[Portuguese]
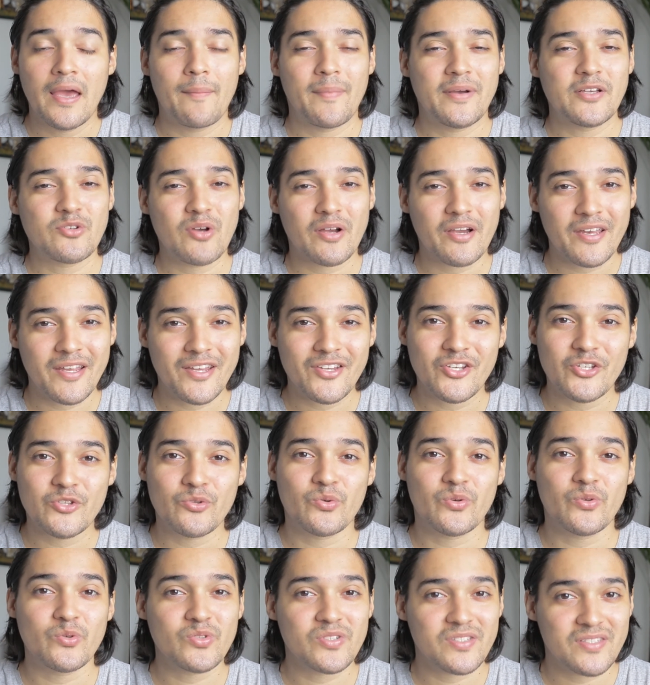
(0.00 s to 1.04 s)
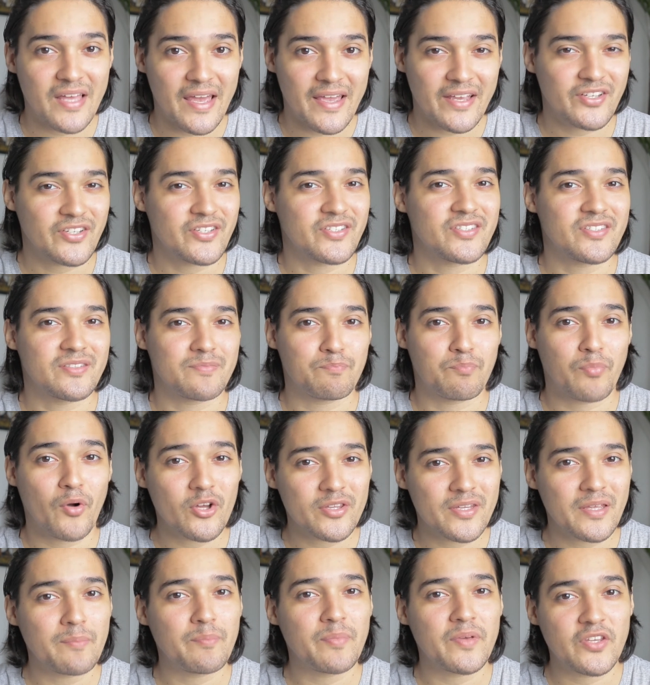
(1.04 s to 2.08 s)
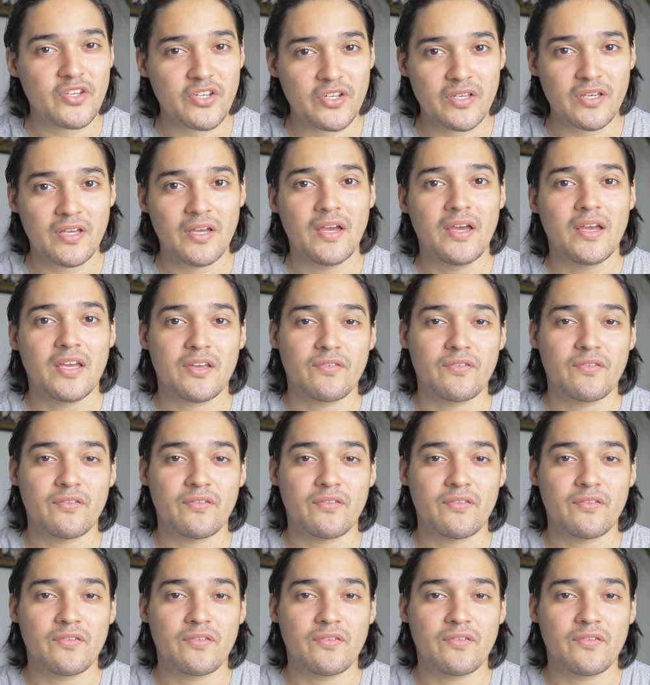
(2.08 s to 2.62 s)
mas eu acredito que os testes podem pedir